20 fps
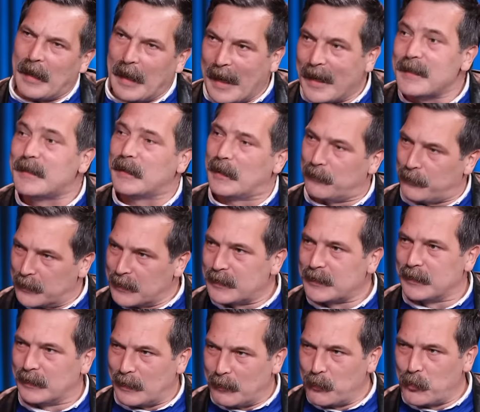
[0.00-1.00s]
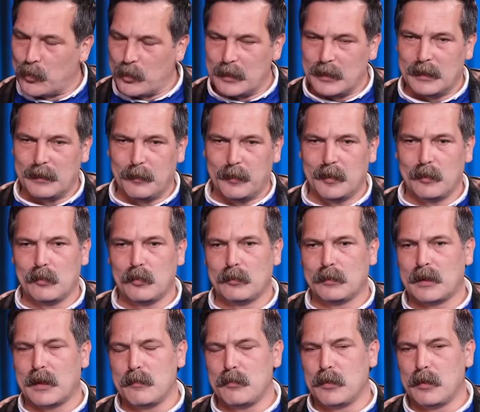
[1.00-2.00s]
Her taraf açısından böyle bir
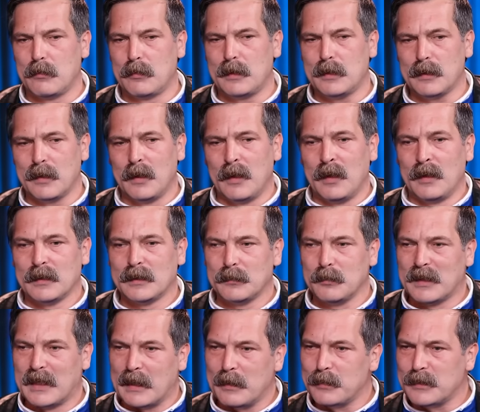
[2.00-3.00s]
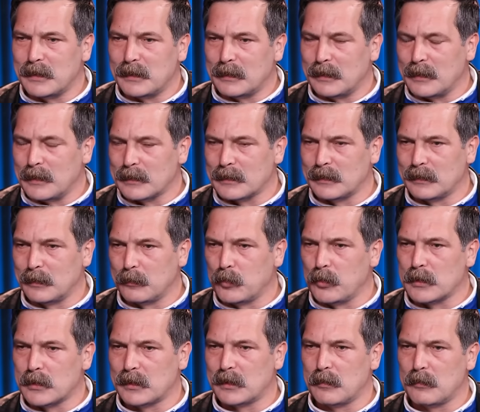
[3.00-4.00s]
tablo var. Şimdi Gebze'de aslında bu
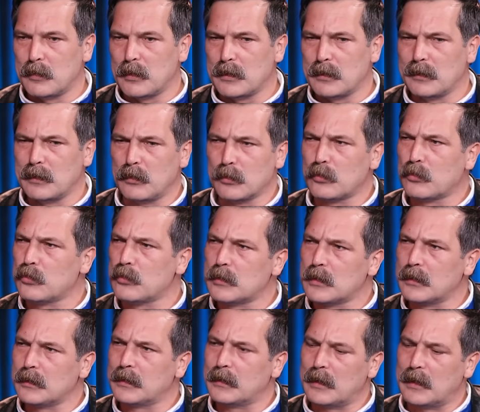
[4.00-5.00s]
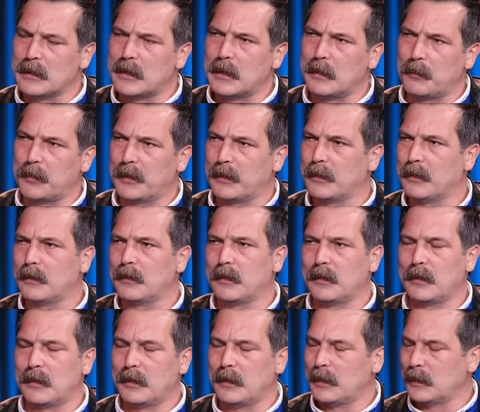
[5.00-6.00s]
açıdan bakıldığında 30 yıldır AKP'nin
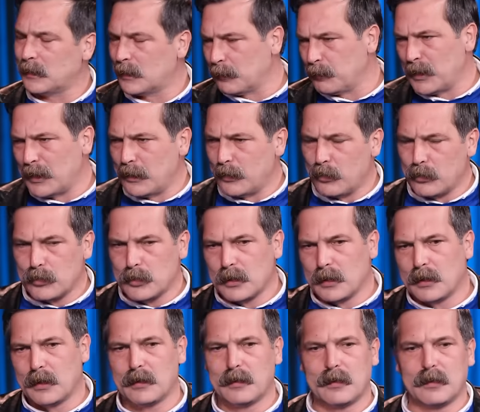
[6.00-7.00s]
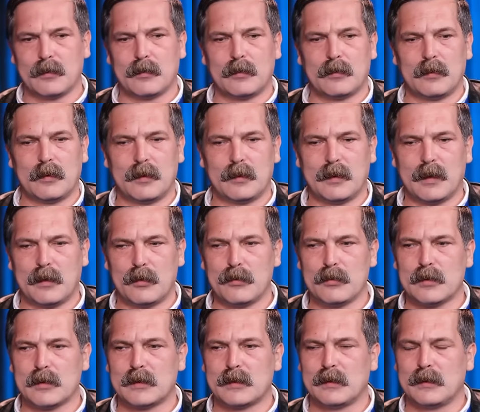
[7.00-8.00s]
evet. e, ya da Milli Görüş Hareketi'nin daha
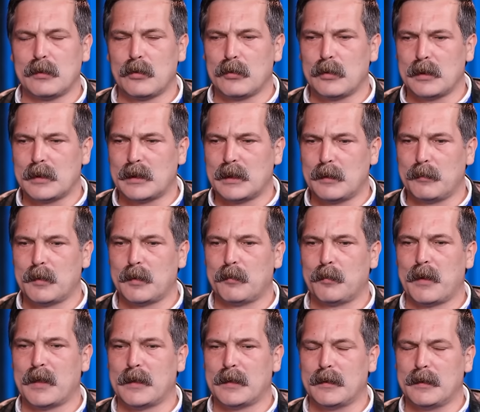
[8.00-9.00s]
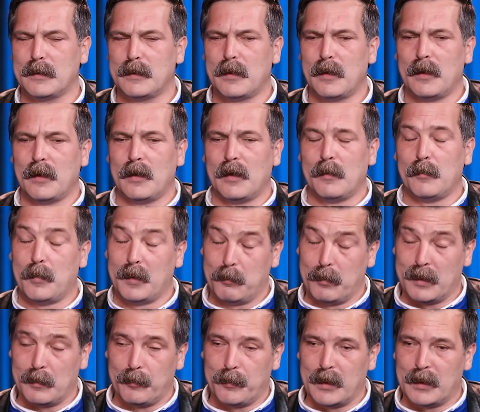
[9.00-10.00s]
öncesinde yönettiği bir belde, bir,
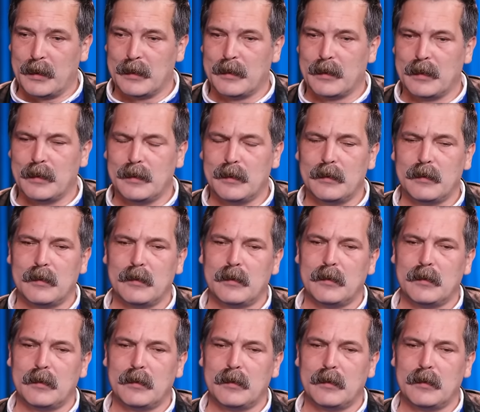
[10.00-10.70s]
bir belediye e,